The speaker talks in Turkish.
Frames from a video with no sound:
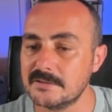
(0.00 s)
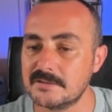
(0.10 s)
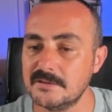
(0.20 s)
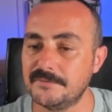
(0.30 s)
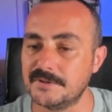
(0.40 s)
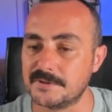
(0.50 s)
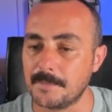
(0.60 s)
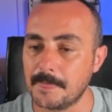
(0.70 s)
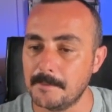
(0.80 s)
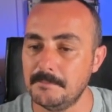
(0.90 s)
0,
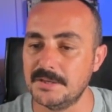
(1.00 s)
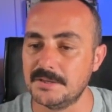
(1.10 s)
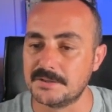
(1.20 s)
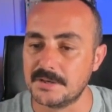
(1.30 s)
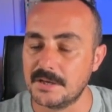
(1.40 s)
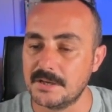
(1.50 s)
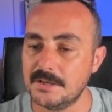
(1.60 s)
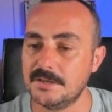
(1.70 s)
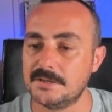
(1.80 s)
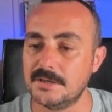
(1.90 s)
1,
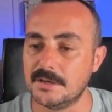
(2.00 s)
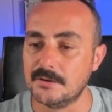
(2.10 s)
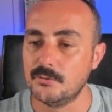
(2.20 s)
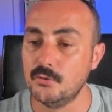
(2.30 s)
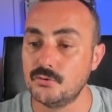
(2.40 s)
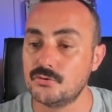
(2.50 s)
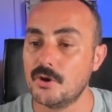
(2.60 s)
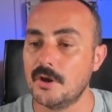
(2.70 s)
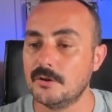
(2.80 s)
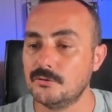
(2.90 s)
2, 3,
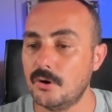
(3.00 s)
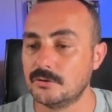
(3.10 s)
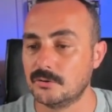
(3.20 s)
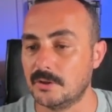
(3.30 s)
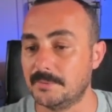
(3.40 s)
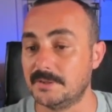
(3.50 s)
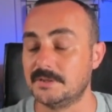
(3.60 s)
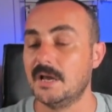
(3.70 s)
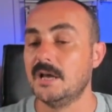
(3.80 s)
4 olabilir.